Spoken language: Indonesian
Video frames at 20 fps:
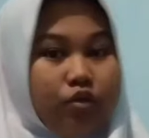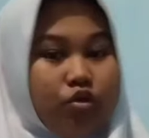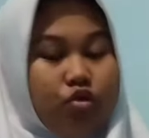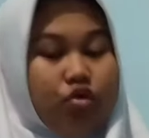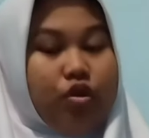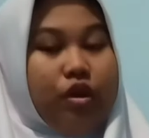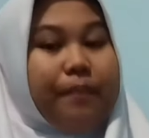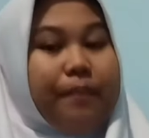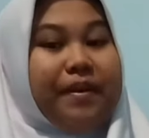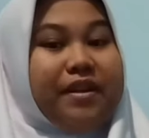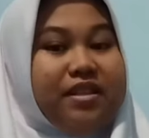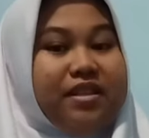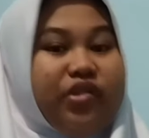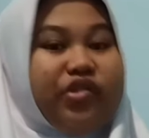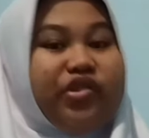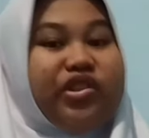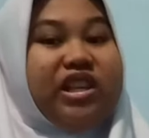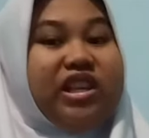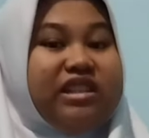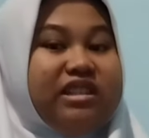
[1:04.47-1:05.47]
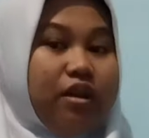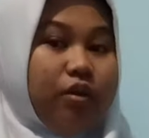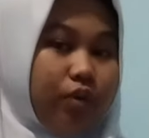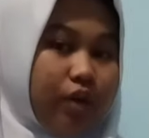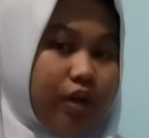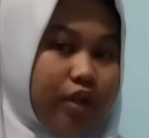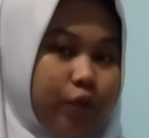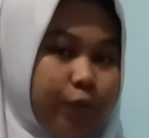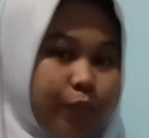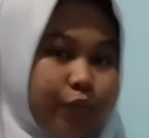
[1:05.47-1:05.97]
susu yang pasteurisasinya
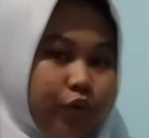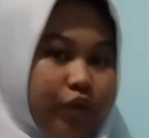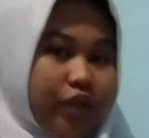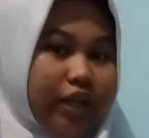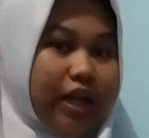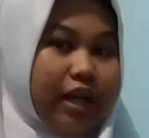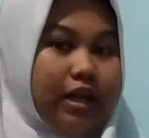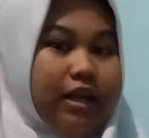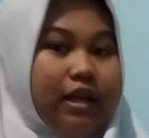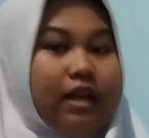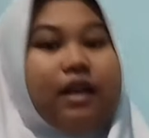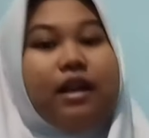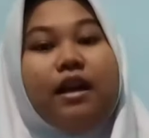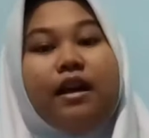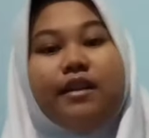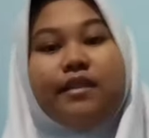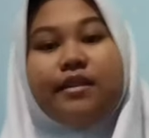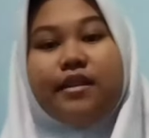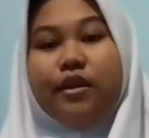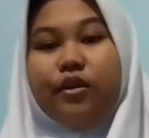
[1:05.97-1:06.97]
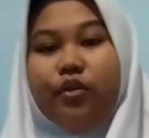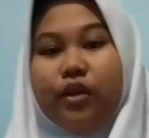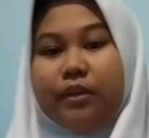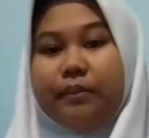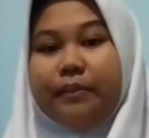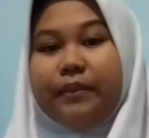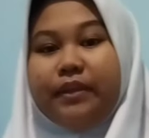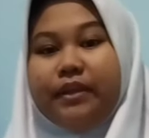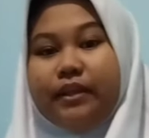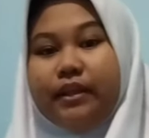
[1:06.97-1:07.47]
kurang sempurna,
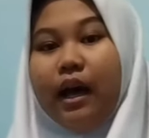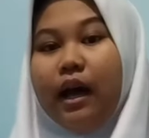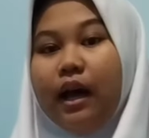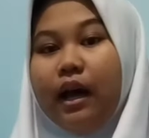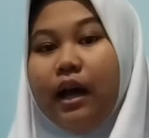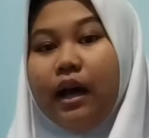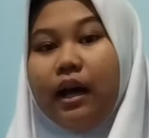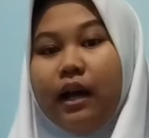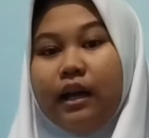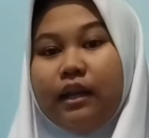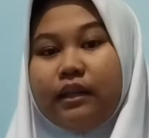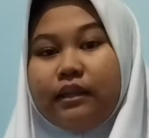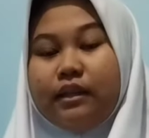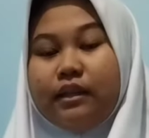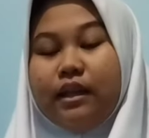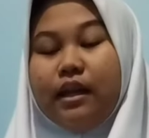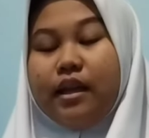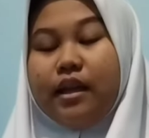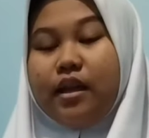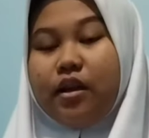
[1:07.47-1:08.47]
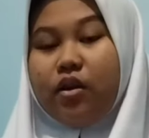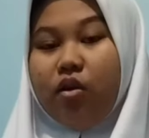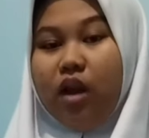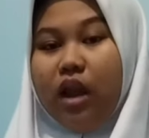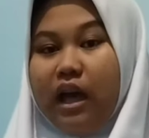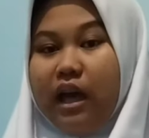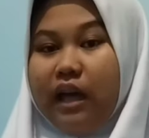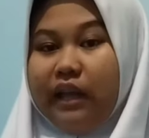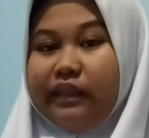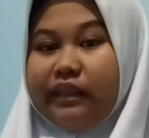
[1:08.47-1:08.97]
sayuran mentah, daging
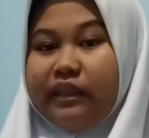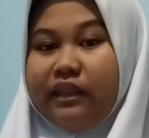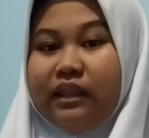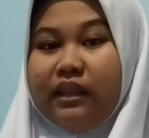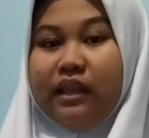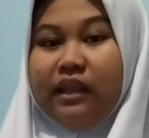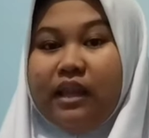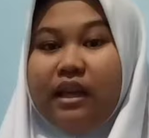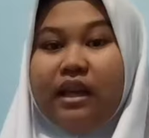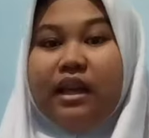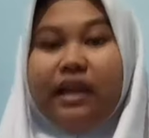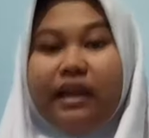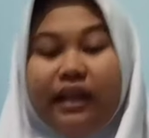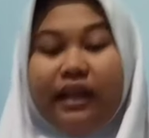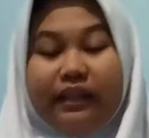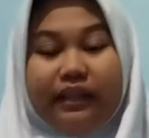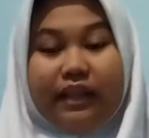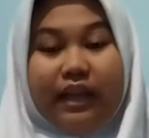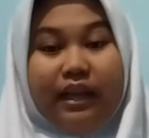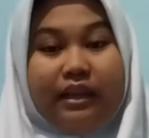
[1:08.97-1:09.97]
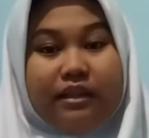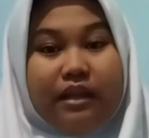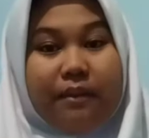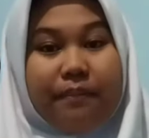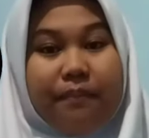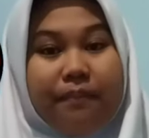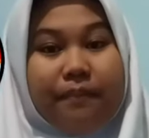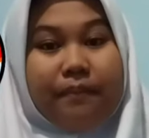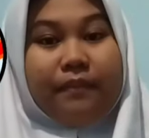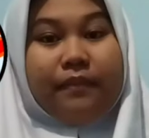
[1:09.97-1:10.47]
olahan, ikan
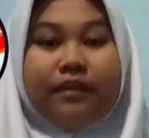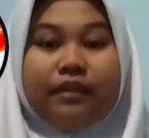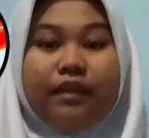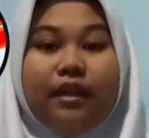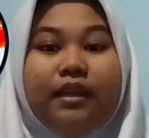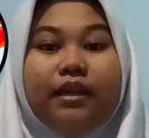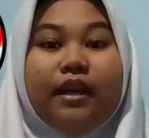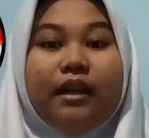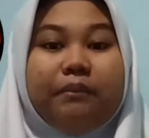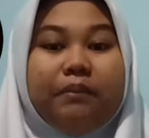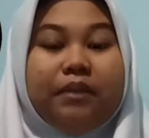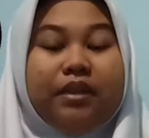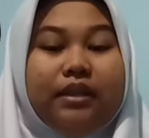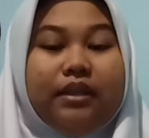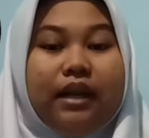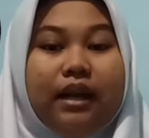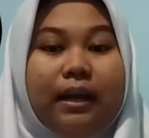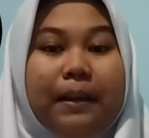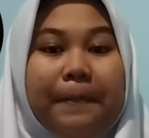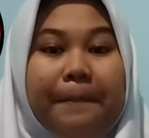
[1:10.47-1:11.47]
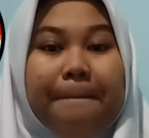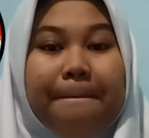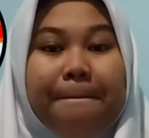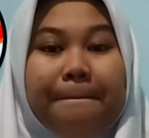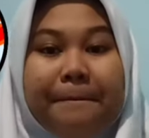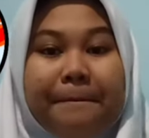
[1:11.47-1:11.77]
asap, dan ikan mentah.